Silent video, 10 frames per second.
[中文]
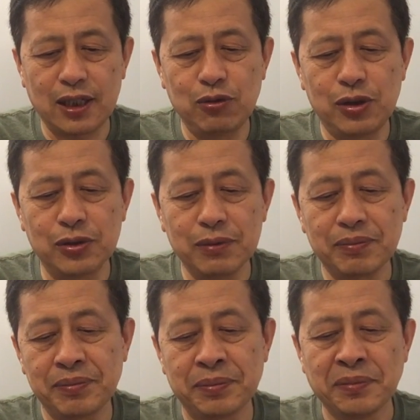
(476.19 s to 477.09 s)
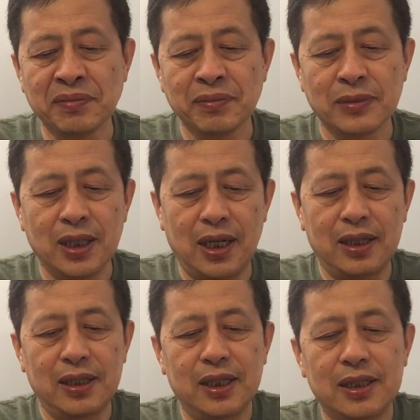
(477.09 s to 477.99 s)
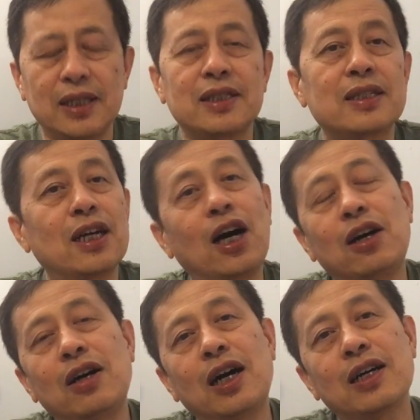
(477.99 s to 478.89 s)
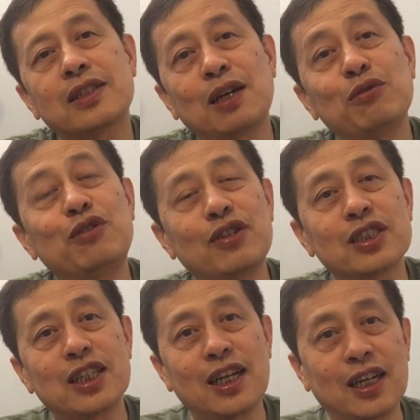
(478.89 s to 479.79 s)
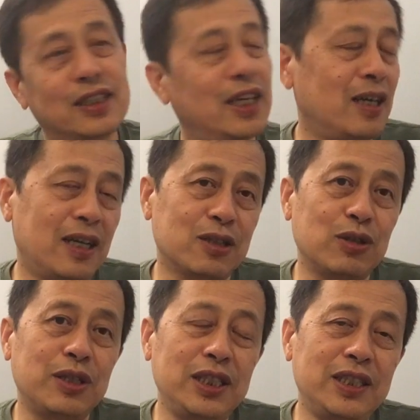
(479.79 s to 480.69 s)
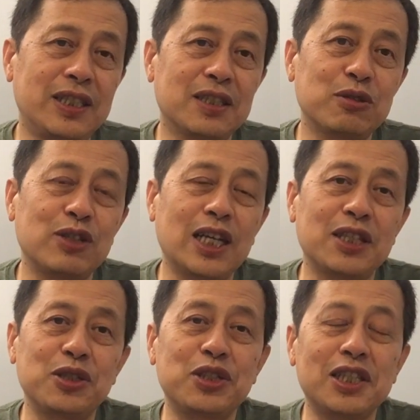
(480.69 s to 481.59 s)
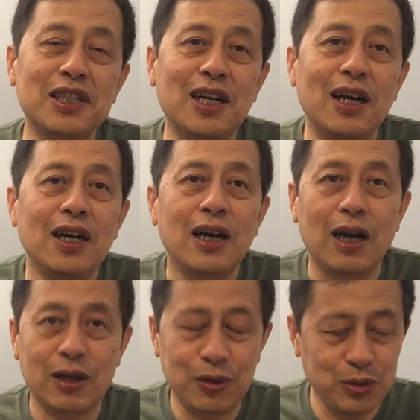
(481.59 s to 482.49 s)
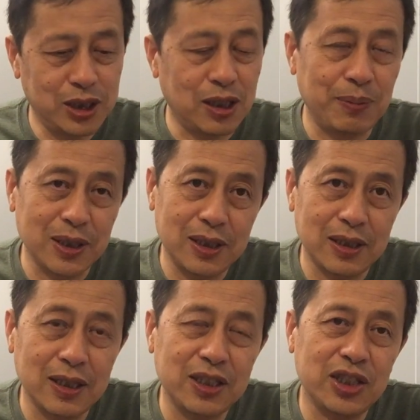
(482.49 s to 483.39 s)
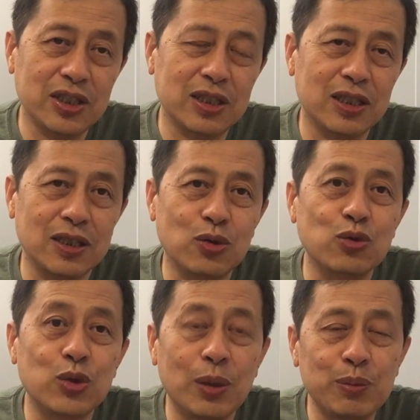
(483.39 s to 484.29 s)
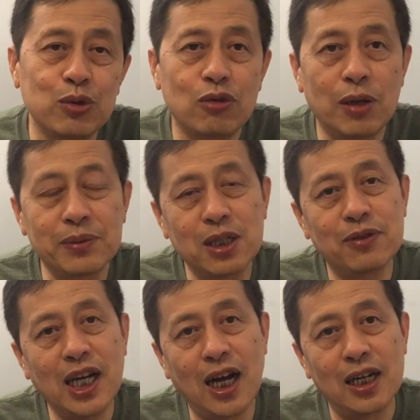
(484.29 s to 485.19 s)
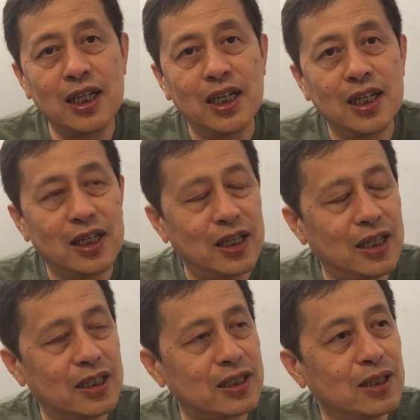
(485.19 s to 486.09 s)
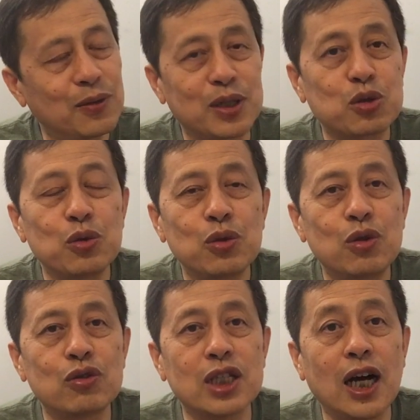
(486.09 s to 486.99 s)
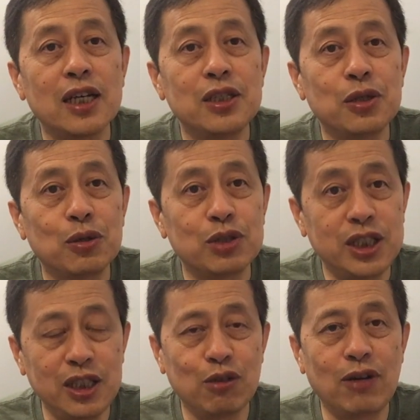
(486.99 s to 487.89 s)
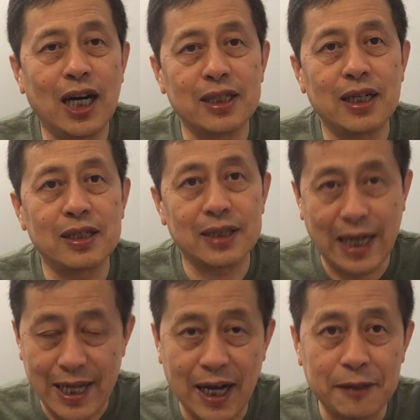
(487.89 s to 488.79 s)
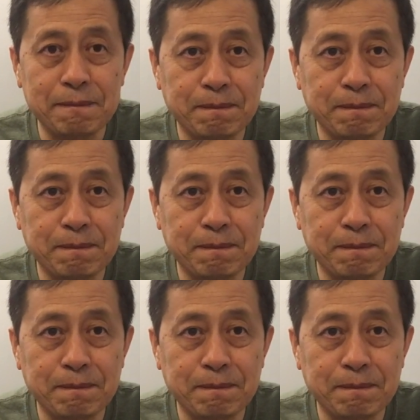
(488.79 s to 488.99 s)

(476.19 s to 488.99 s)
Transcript: 张文宏，大家知道啊，张文宏这两啊，对一些人对他进行了啊攻击和抨击，这其实是中宣部，我们认为啊，是因为中共的有计划的打压